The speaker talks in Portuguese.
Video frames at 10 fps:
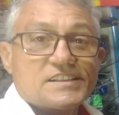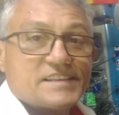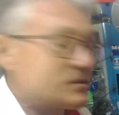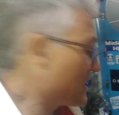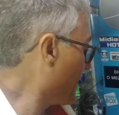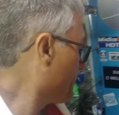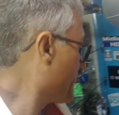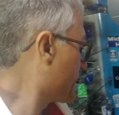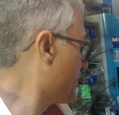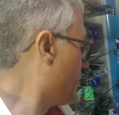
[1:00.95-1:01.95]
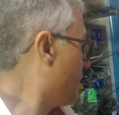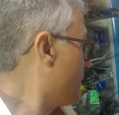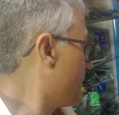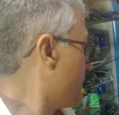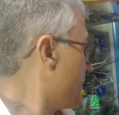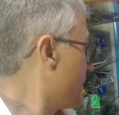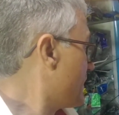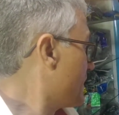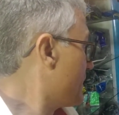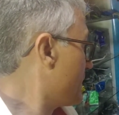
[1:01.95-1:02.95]
Setup aqui, ó.
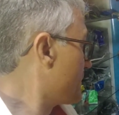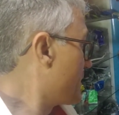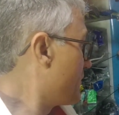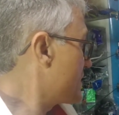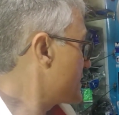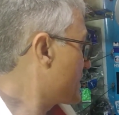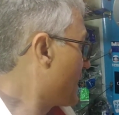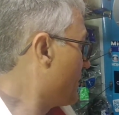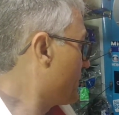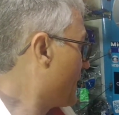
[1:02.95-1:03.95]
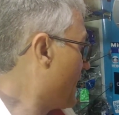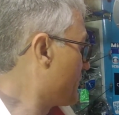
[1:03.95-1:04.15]
TV Setup. Aí